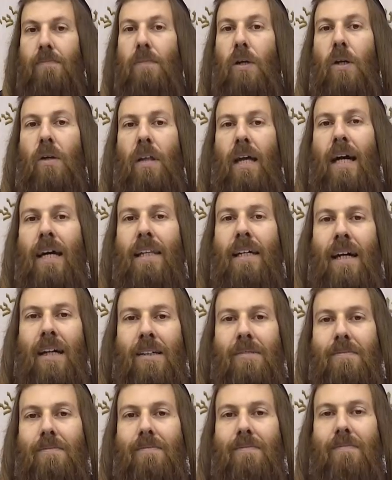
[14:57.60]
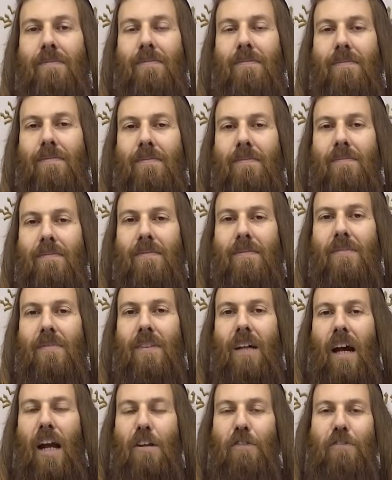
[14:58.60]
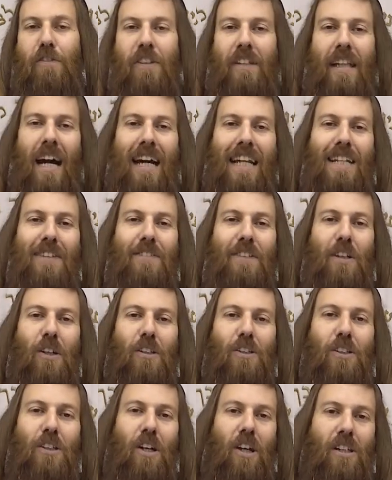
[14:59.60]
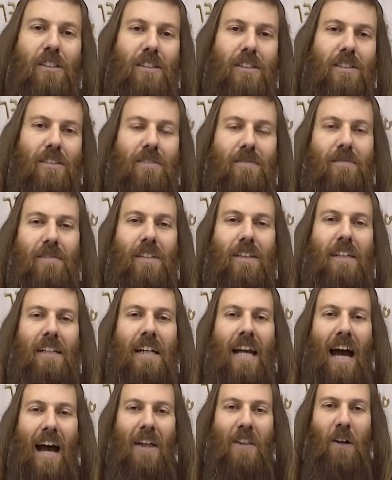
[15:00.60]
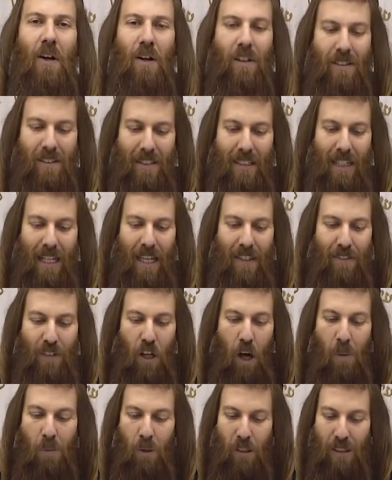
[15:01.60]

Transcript: Pero nada. Al final envió Dios, Creador, envió a